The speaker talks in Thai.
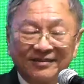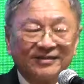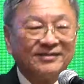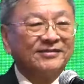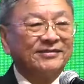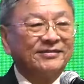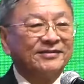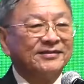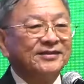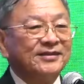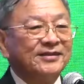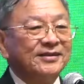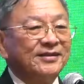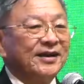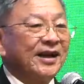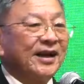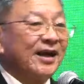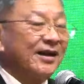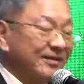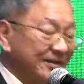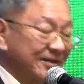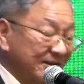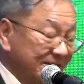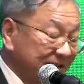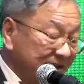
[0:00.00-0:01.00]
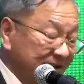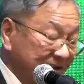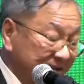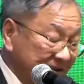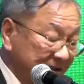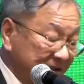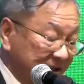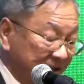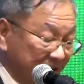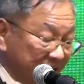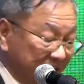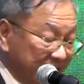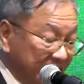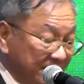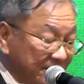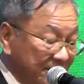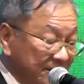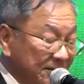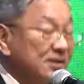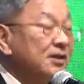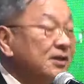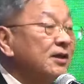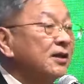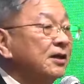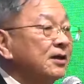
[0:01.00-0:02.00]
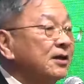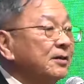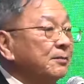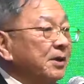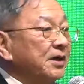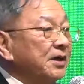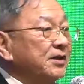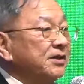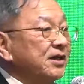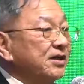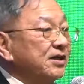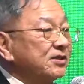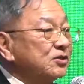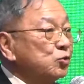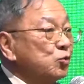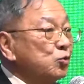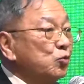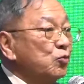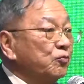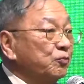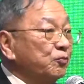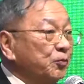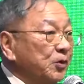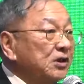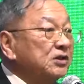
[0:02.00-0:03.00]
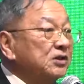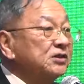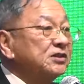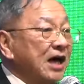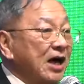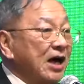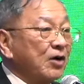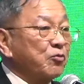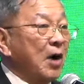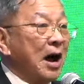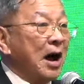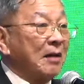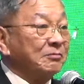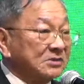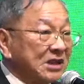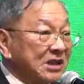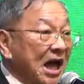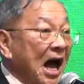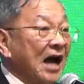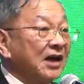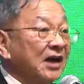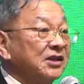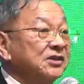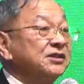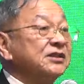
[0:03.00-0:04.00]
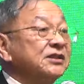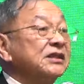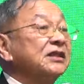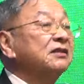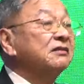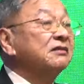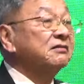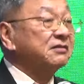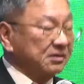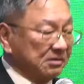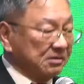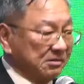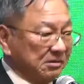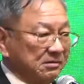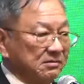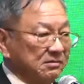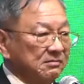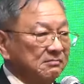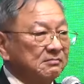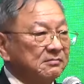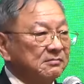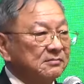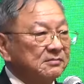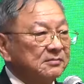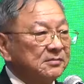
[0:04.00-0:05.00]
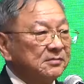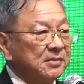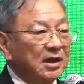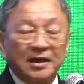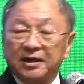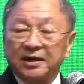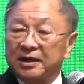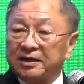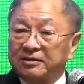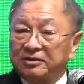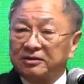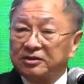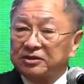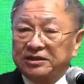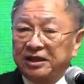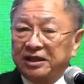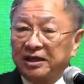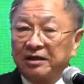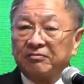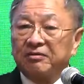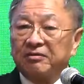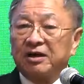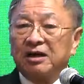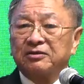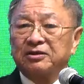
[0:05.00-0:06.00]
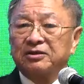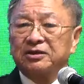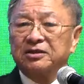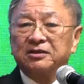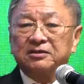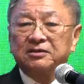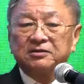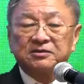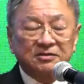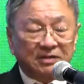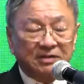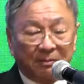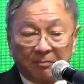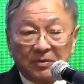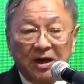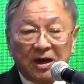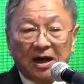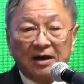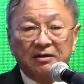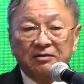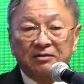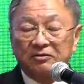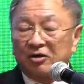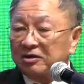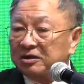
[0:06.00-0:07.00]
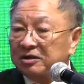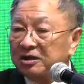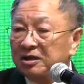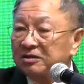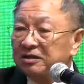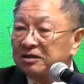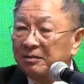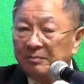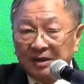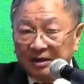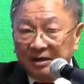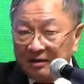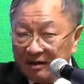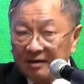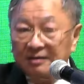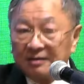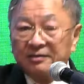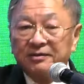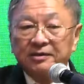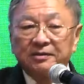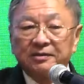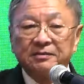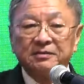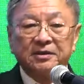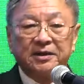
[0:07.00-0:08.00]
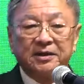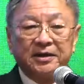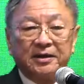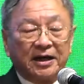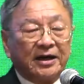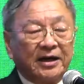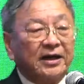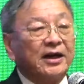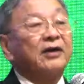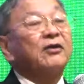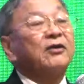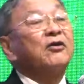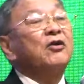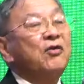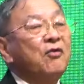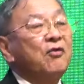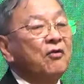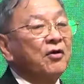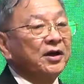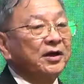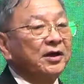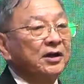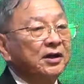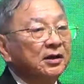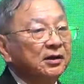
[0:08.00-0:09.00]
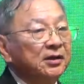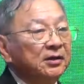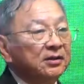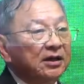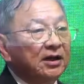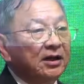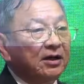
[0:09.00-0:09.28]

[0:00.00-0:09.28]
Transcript: อ และเรื่องที่สี่คือพระเยซูฟื้นจากความตายจริงหรือ อันนี้คือสี่เรื่องที่สำคัญ นอกจากนี้จะมีเรื่องอื่นๆเล็ก ๆ น้อยๆที่เรา